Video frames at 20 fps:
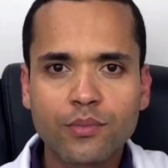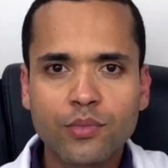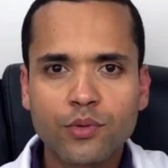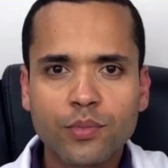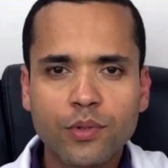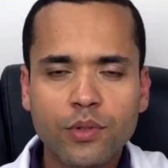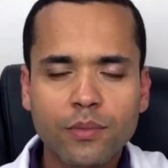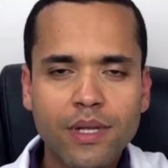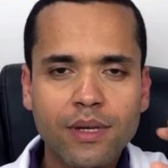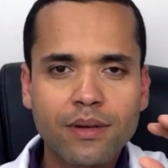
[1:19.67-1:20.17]

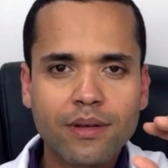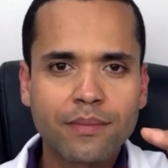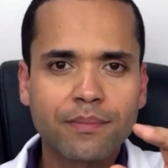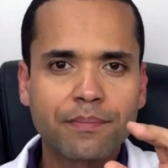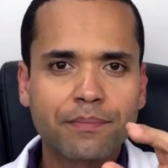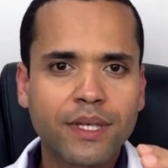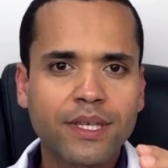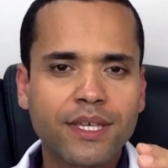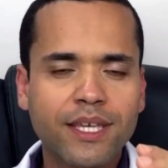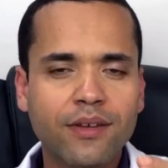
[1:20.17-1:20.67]
com um
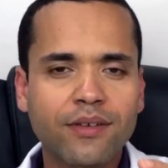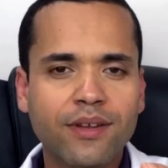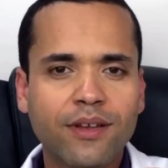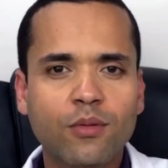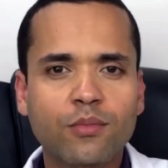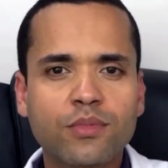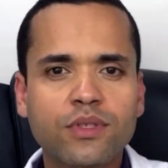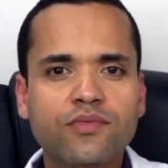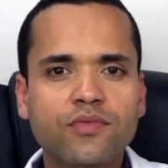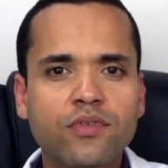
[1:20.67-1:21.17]
problema pequeno, é
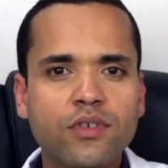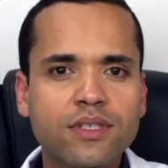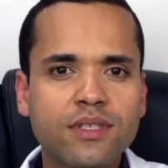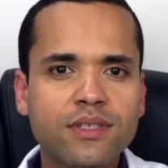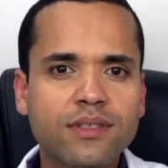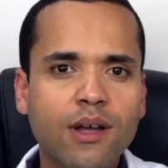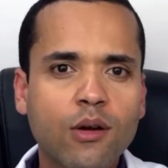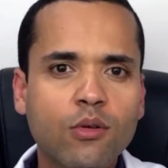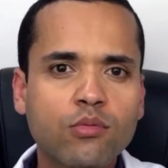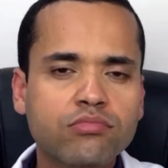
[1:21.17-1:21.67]
como se
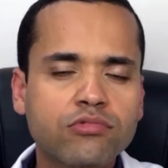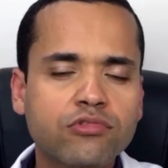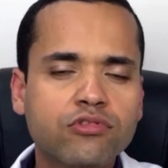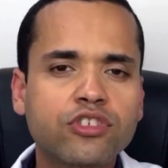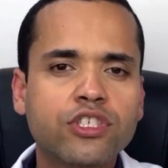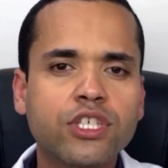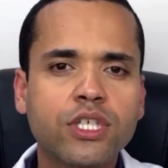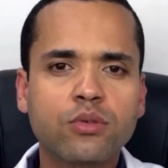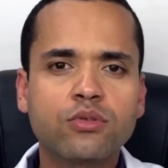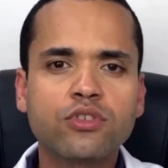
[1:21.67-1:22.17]
fosse dar um
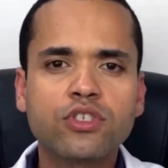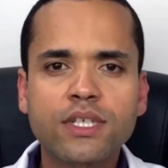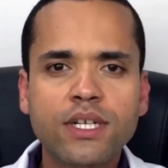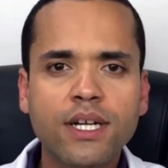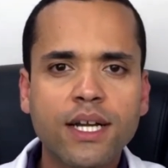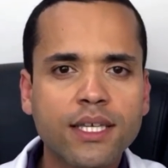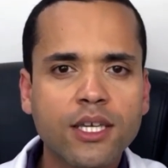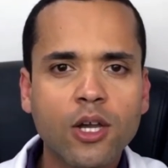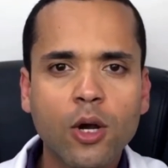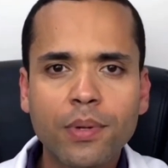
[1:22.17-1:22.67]
tiro de
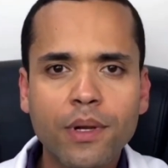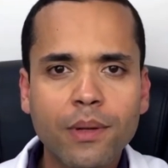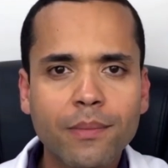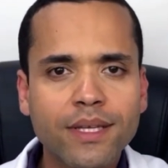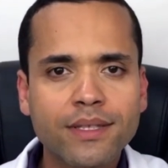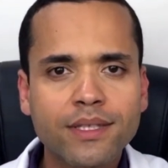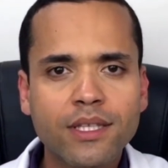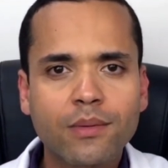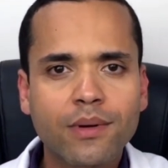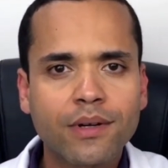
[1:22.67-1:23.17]
canhão para
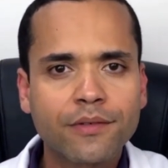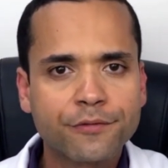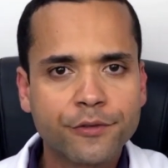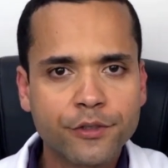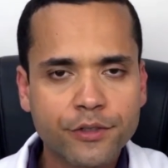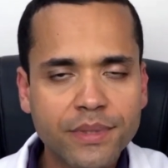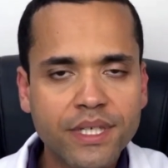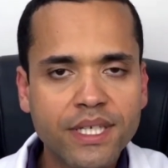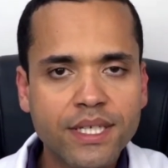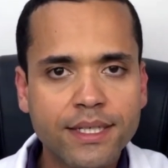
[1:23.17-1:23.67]
matar uma
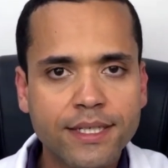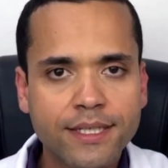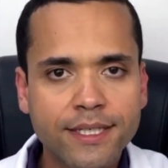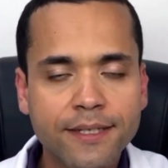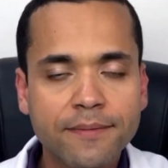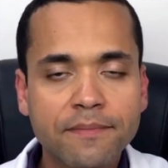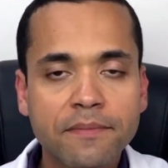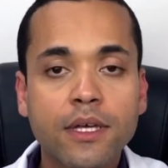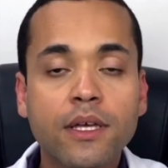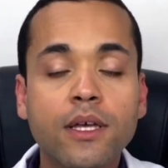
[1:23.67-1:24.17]
formiga,
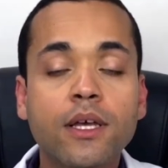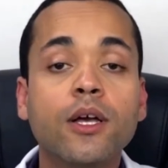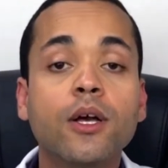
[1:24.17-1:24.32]
né?